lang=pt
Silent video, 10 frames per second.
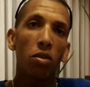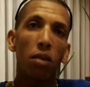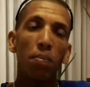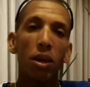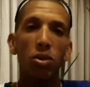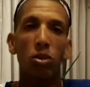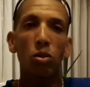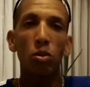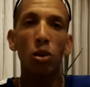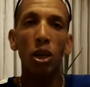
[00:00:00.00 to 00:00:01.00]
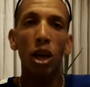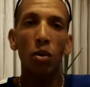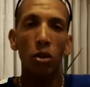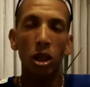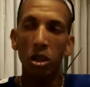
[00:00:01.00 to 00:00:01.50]
depende do, do que, que
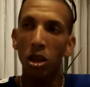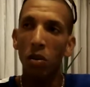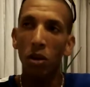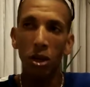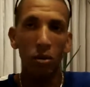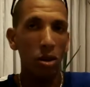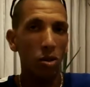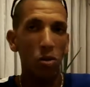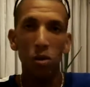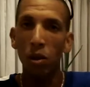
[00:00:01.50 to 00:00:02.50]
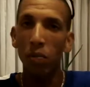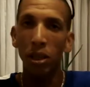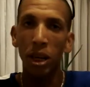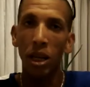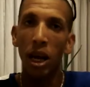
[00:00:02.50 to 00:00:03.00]
aconteceu. Às vezes não deu para
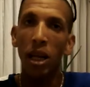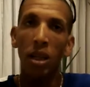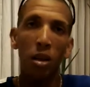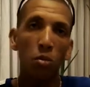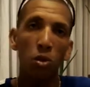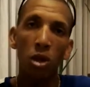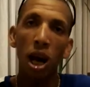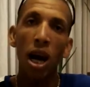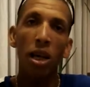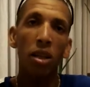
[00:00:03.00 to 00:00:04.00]
treinar, tem que mudar.